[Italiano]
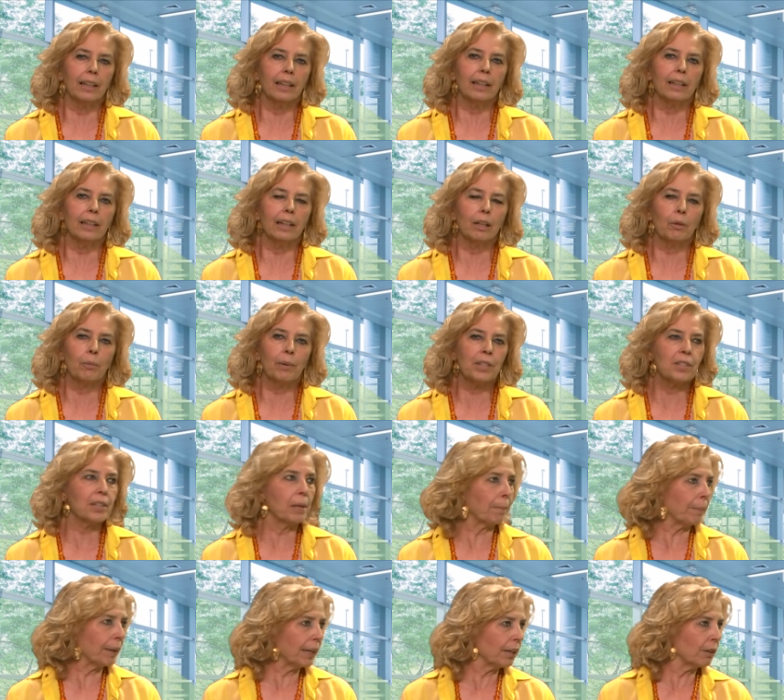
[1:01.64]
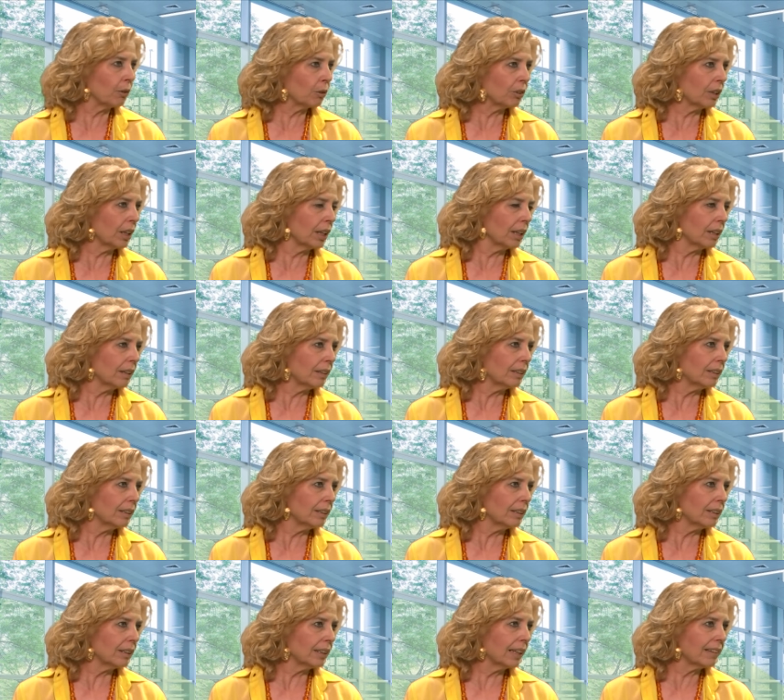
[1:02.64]
in questi periodi
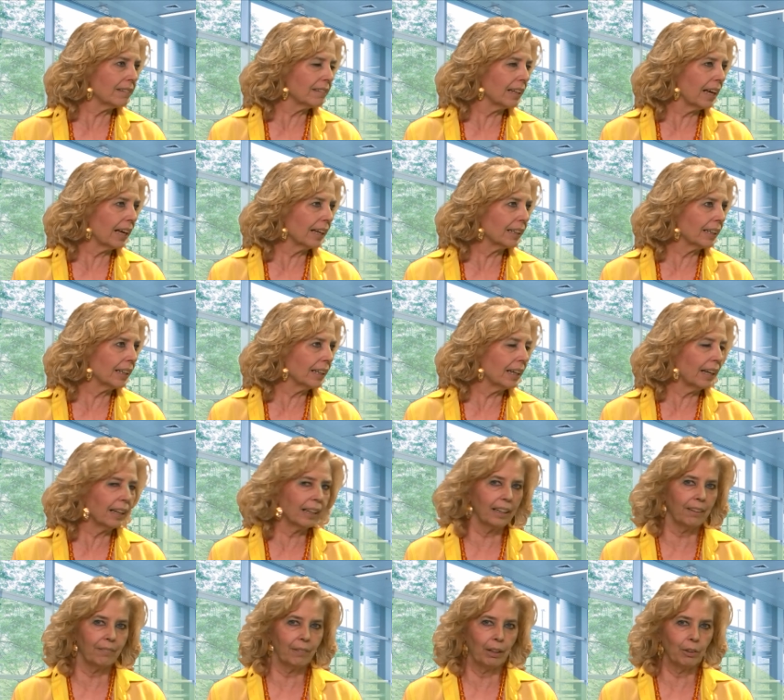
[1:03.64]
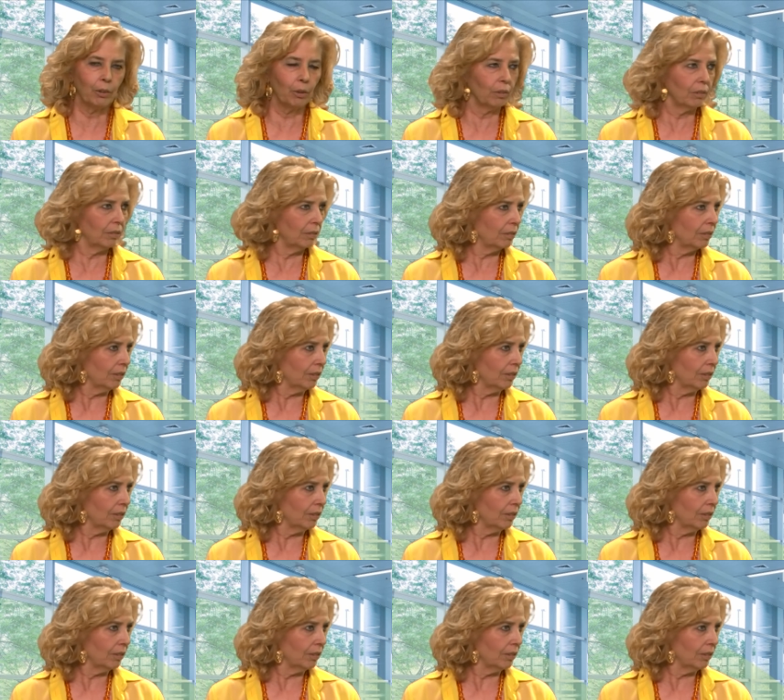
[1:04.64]
gli anziani arrivano